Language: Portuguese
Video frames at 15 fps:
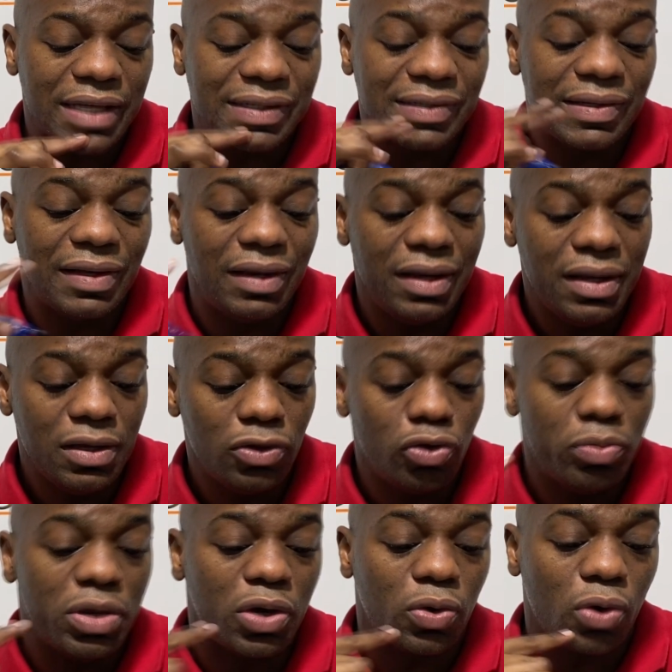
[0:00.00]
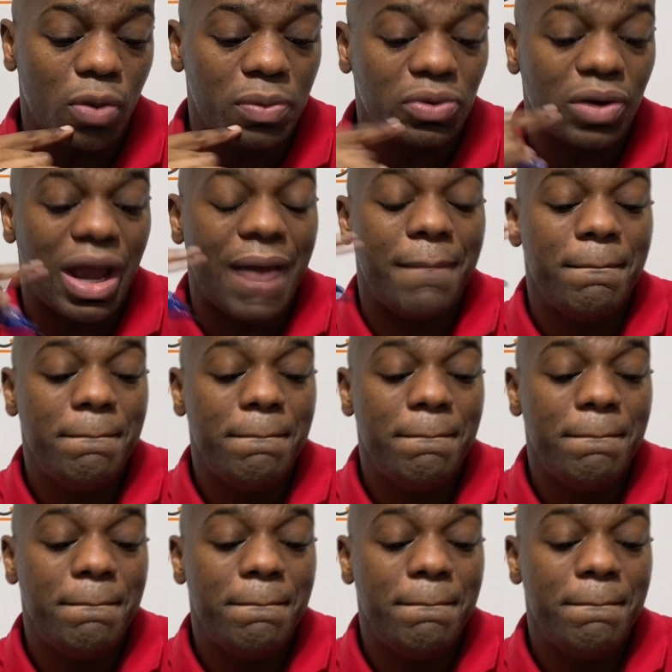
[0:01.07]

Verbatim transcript: esse lindo micrômetro é a